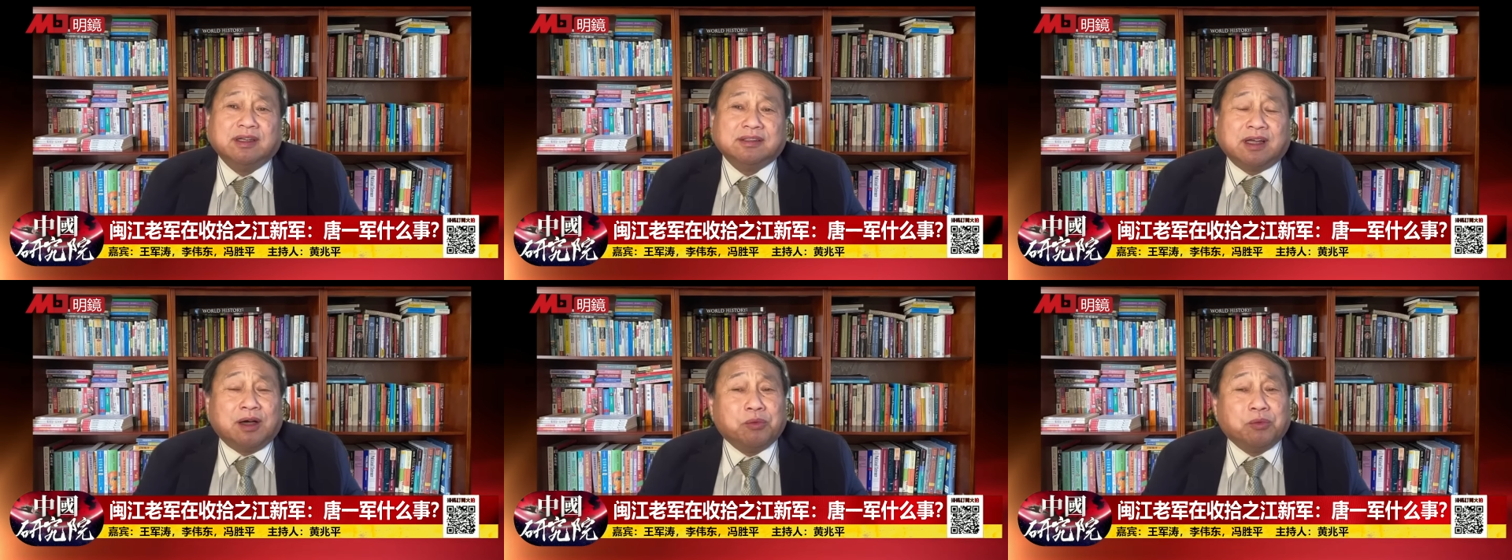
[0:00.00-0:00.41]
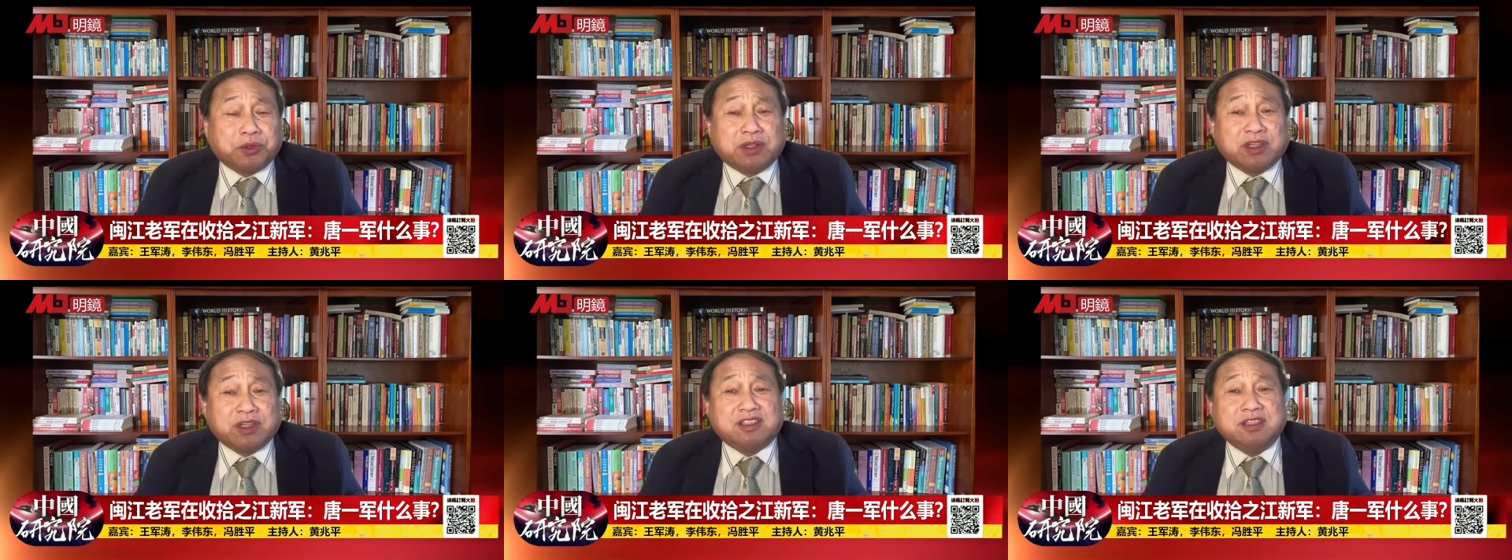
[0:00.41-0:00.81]
那我
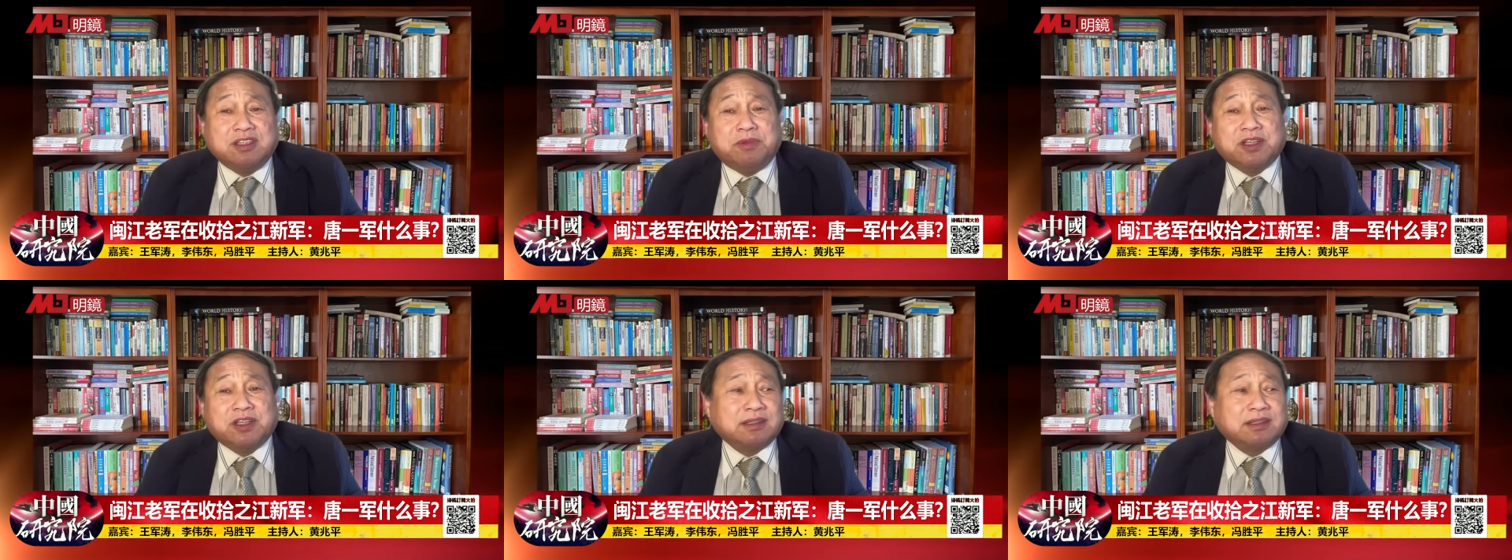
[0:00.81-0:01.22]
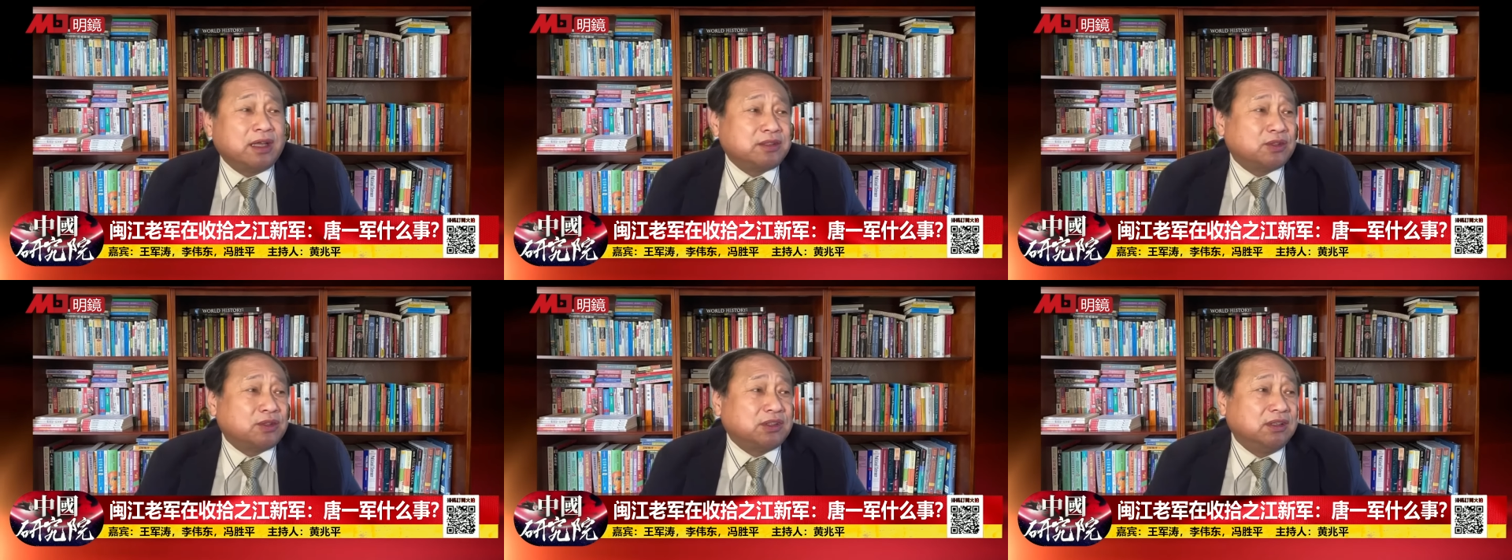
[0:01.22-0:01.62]
觉得习近平现在
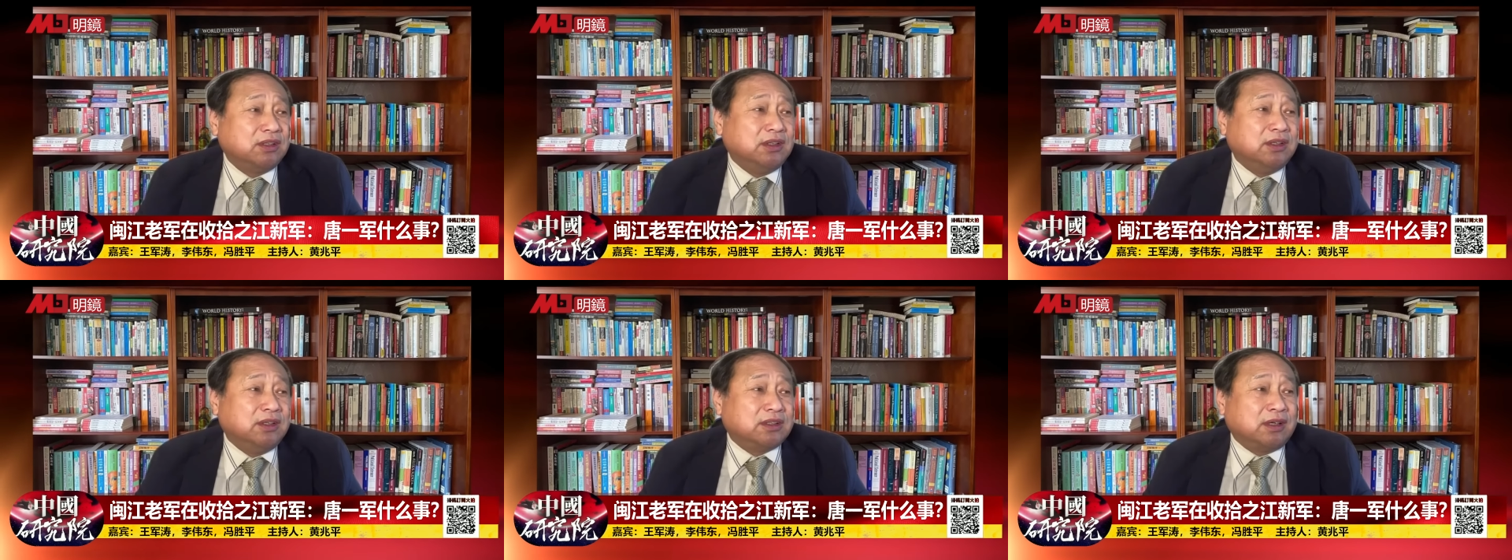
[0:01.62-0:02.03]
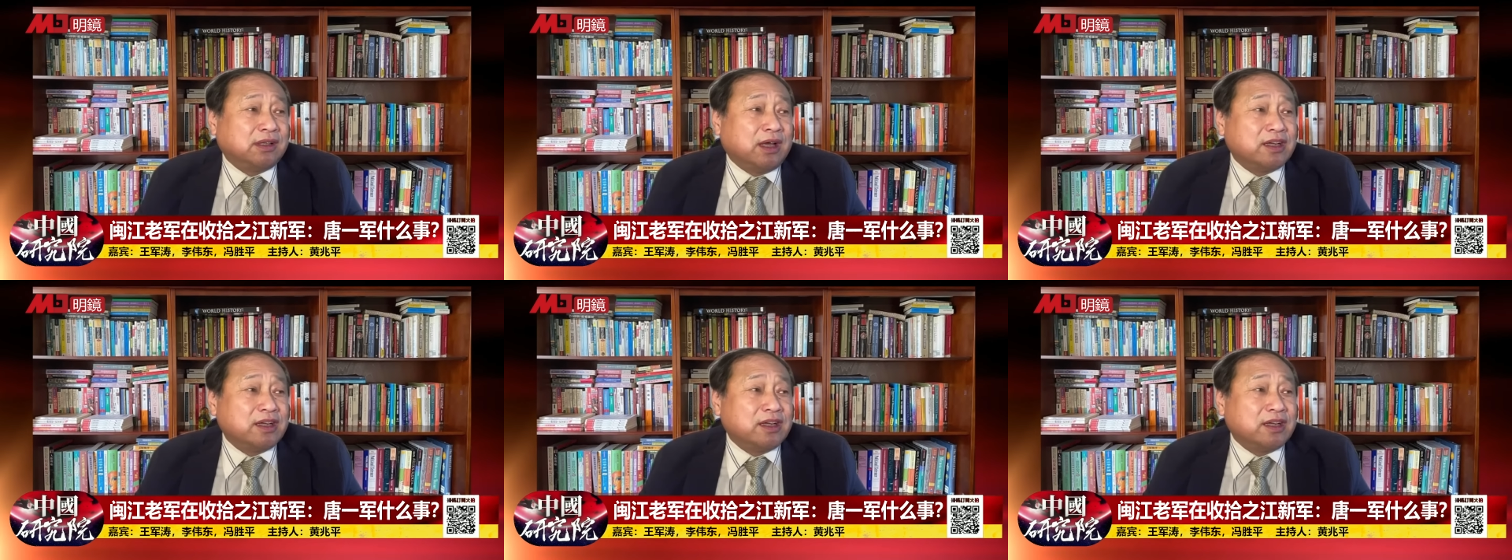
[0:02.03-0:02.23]
就是刚